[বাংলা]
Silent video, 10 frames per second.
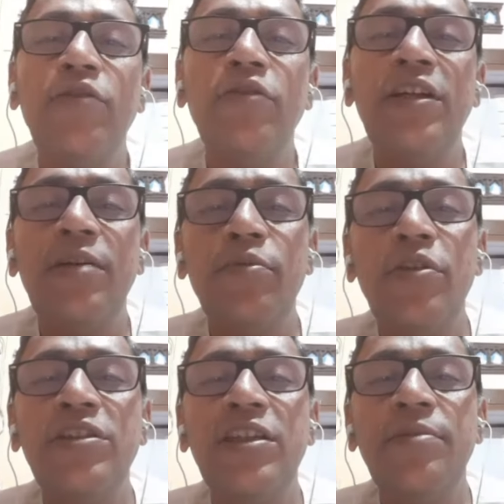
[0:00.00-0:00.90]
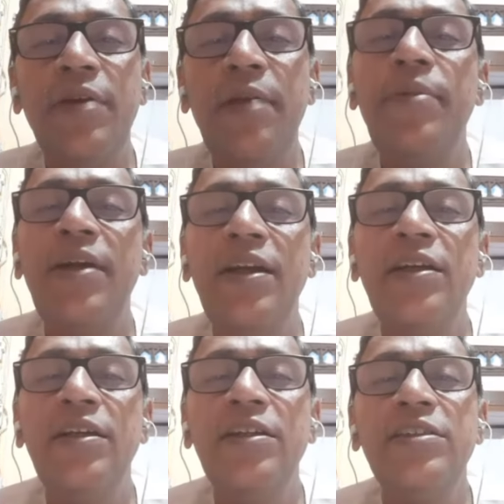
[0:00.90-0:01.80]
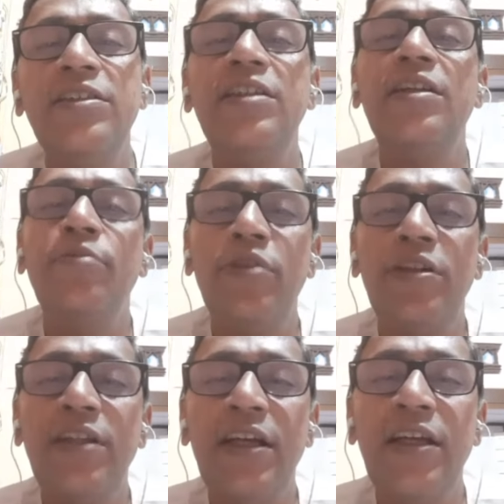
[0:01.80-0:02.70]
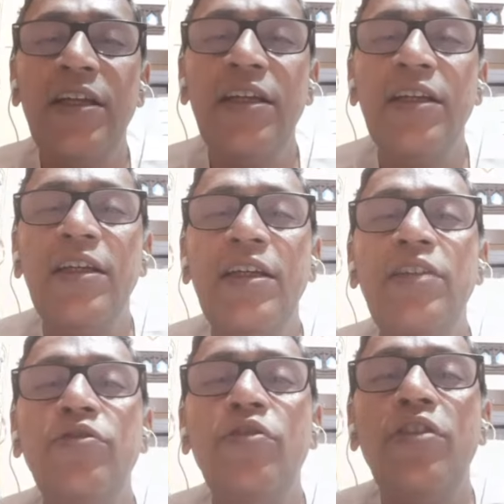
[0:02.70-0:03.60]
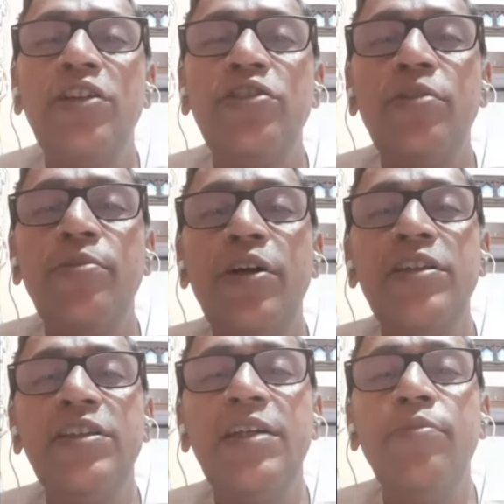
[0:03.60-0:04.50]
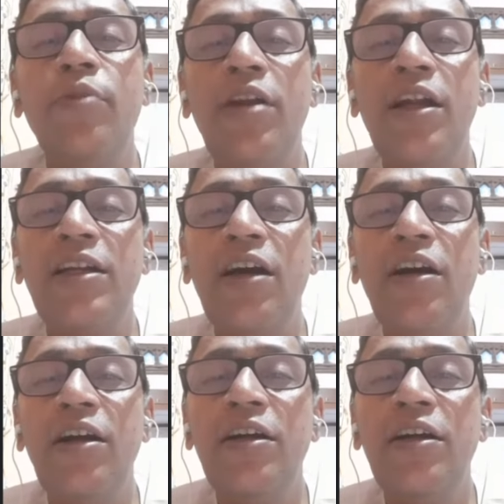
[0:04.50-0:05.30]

ঠাকুর এটা বলেছেন ভেবে সেটা বলে দেয় কিন্তু অনেক সময় সেই বলাটা